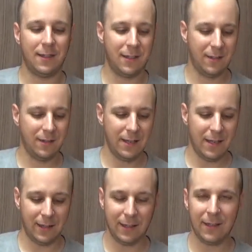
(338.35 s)
暑い
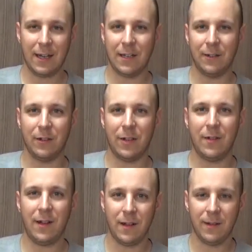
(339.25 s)
暖かいの
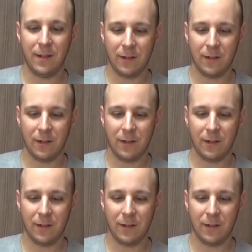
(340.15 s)
時は